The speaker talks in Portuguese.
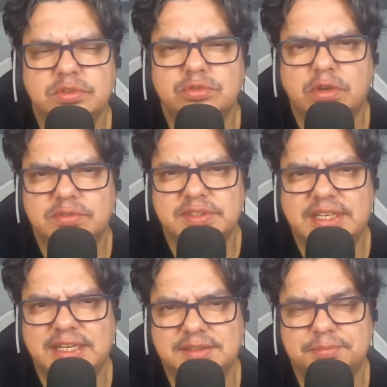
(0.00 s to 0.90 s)
seus jogos em
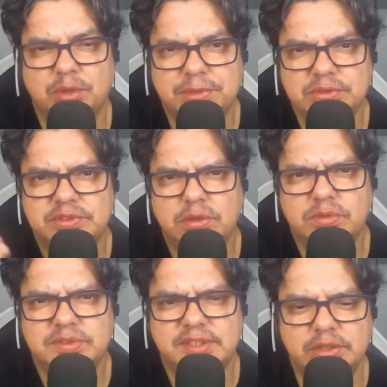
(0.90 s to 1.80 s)
casa. Pelo menos eu
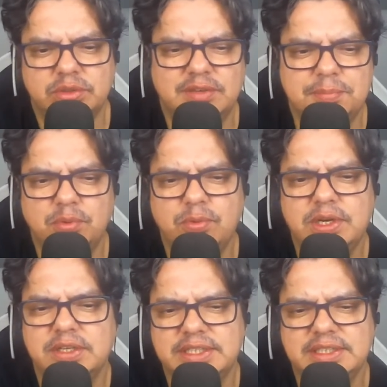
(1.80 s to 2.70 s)
não sei. Eu estava
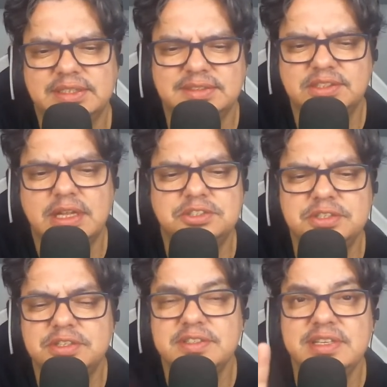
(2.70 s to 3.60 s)
procurando aqui nas
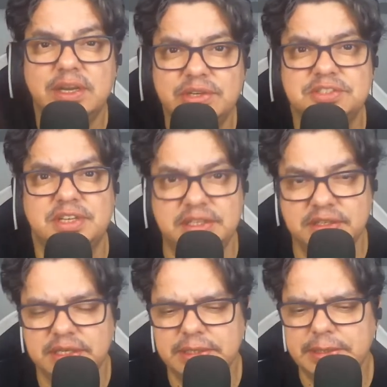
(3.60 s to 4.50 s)
estatísticas e não achei,
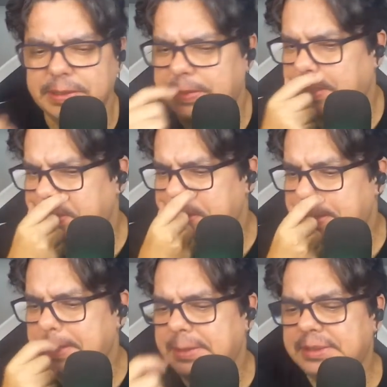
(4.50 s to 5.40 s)
tá?
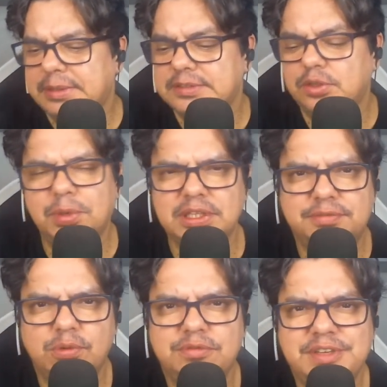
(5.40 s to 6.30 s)
Se o
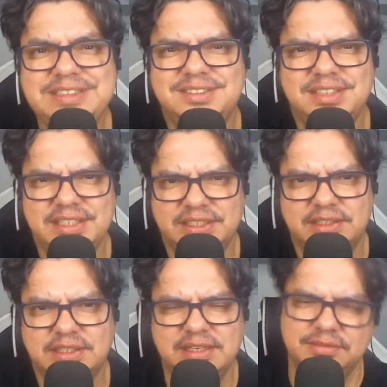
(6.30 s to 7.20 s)
Botafogo vencer,
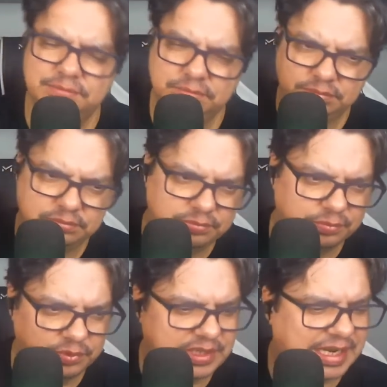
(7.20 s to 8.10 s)

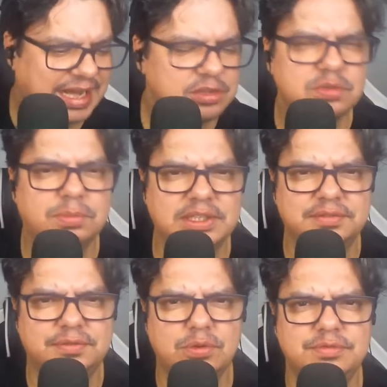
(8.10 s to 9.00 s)
caso o
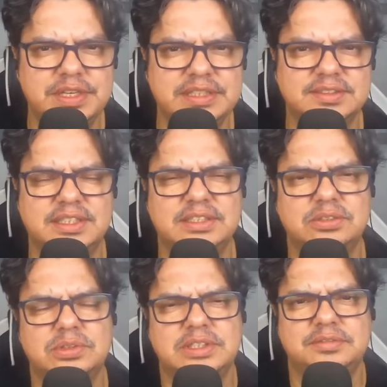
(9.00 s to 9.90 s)
Botafogo vença, né,
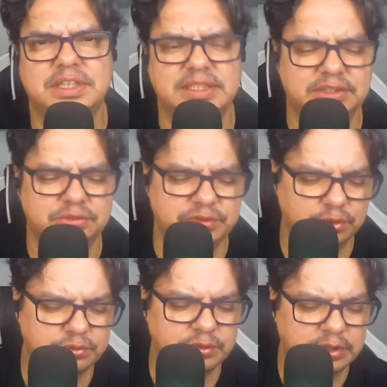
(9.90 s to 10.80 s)
na verdade, os
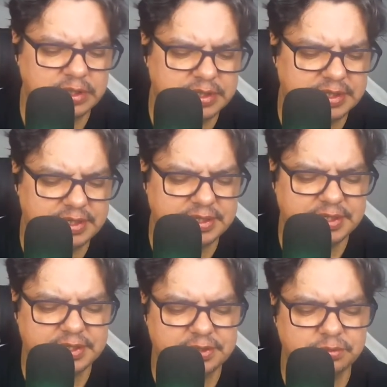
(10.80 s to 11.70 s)
seus,
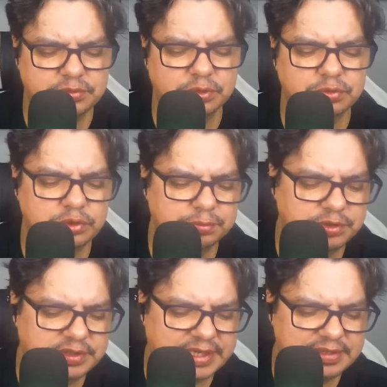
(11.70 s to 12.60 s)
é, os seus
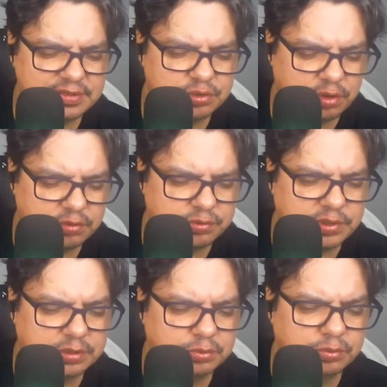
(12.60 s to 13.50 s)
últimos 13 jogos no,
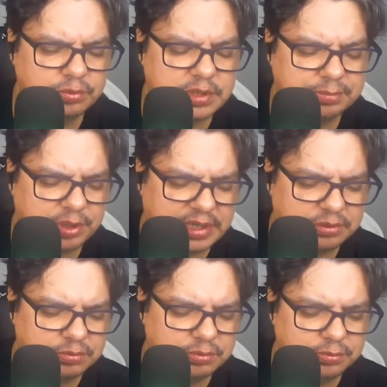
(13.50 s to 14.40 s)
no,
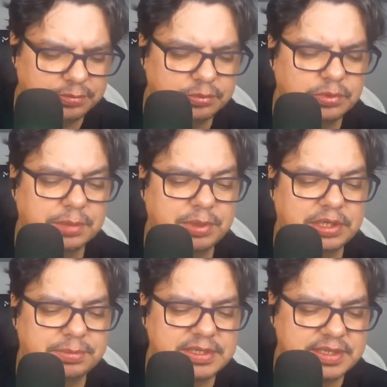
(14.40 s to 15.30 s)
campeonato, no
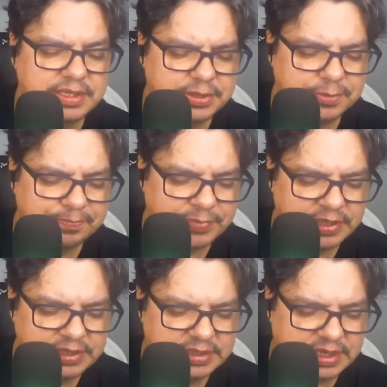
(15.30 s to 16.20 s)
campeonato Brasileiro,
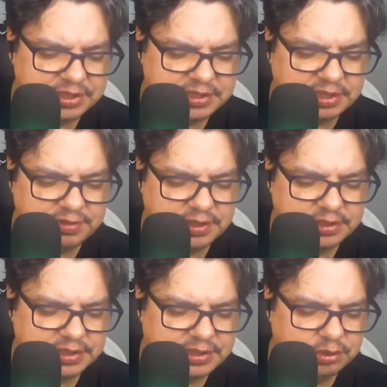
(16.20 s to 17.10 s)
a gente está
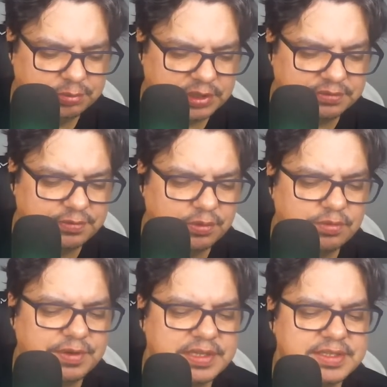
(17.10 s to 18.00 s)
falando aqui do
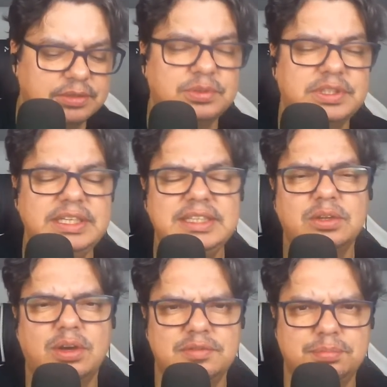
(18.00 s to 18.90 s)
Botafogo fazendo
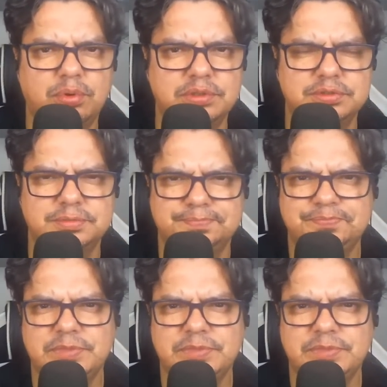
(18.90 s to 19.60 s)
39 pontos.